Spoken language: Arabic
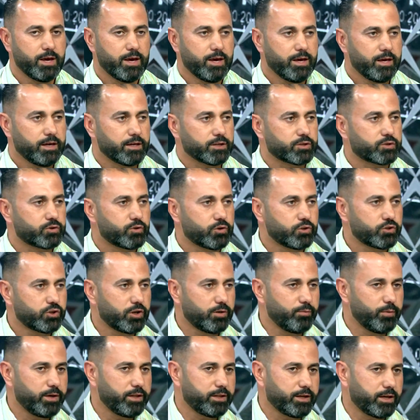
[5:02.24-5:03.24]
السوشيال
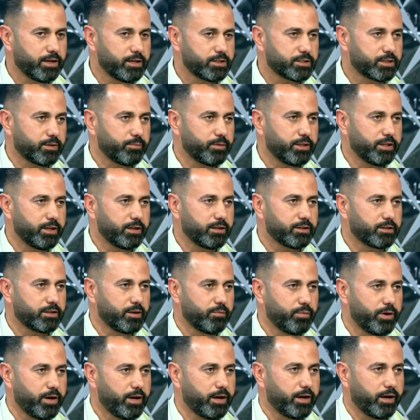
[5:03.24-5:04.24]
ميديا اذا بدنا
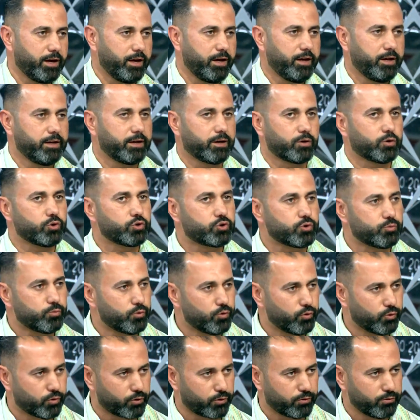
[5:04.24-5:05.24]
نتبعها احنا
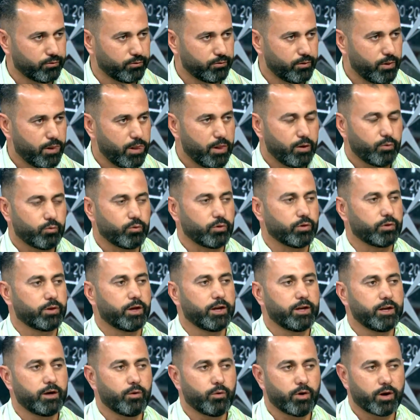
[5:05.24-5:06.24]
كجمهور
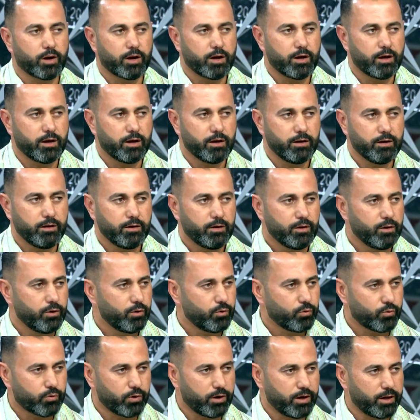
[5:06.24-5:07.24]
ونضلنا وراها
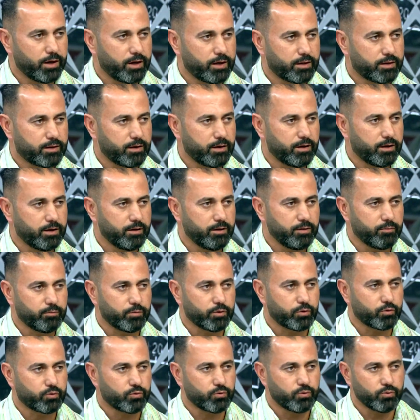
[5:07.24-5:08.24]
كلياتها
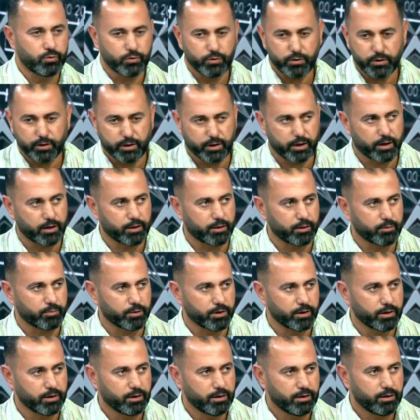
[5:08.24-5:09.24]
بتكون كاذبه
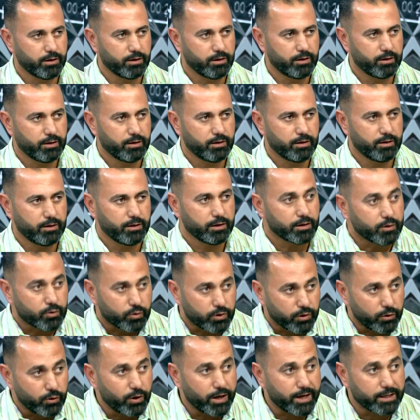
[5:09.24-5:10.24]

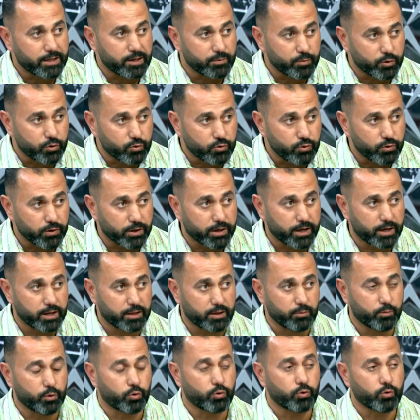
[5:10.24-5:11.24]
كلياتها بتكون
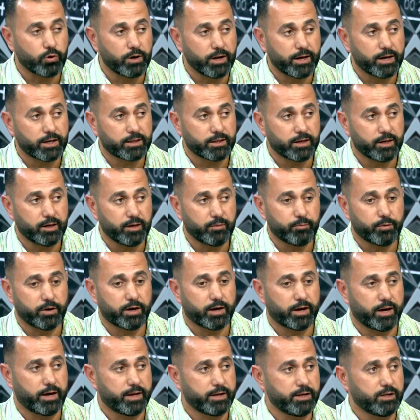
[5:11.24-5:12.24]
كاذبه وكلياتها عباره
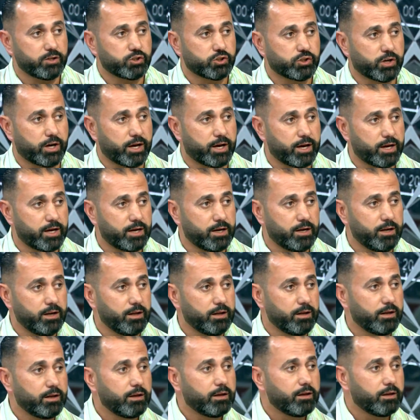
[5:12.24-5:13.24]
عن اشعال
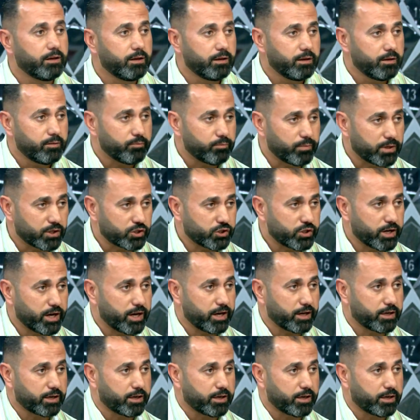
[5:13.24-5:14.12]
ليس مشاكل